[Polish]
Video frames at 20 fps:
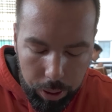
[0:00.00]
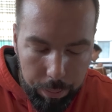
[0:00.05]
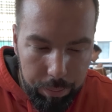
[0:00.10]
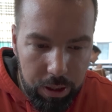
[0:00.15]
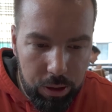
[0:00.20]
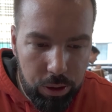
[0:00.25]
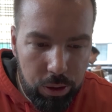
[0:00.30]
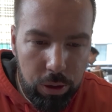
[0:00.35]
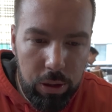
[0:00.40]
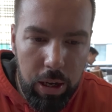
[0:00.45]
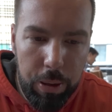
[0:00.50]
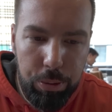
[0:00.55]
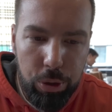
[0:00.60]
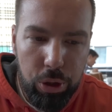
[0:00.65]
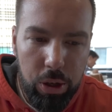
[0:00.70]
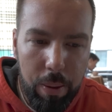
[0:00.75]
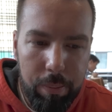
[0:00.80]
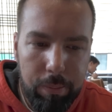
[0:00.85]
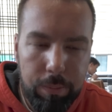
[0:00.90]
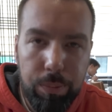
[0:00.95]
Mięso
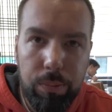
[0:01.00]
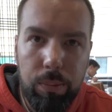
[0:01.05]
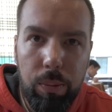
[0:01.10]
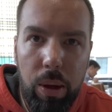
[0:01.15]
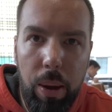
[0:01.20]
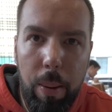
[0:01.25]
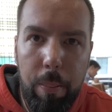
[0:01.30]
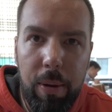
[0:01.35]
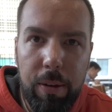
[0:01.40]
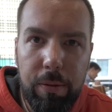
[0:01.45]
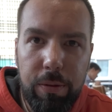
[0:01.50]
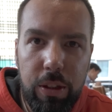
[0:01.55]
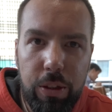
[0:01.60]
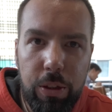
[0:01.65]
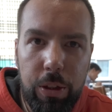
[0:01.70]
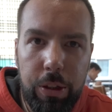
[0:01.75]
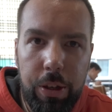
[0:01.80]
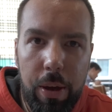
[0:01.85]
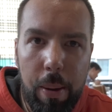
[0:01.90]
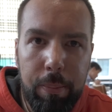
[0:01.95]
lepsze, mam
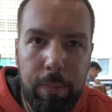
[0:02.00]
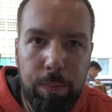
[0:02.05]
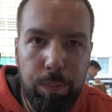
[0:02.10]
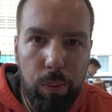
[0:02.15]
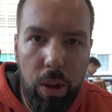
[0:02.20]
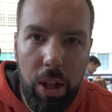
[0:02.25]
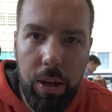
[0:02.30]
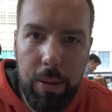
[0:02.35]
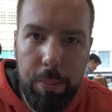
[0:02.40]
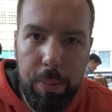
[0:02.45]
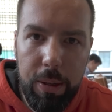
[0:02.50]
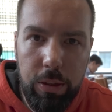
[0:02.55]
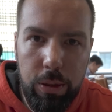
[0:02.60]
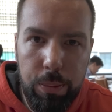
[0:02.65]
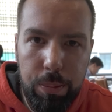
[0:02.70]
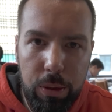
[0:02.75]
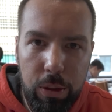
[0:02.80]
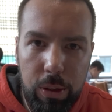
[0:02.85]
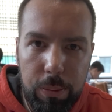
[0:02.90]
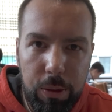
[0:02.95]
wrażenie. Ale
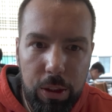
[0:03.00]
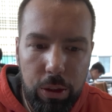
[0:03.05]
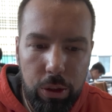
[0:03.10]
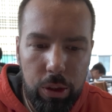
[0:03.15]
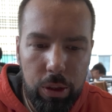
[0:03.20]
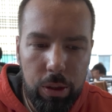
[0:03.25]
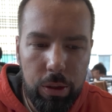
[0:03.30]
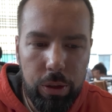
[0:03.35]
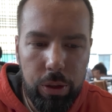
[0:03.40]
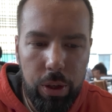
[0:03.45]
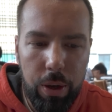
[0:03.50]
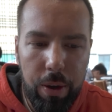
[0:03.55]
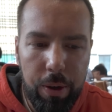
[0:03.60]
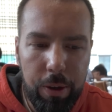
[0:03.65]
bardzo podobne, jeśli chodzi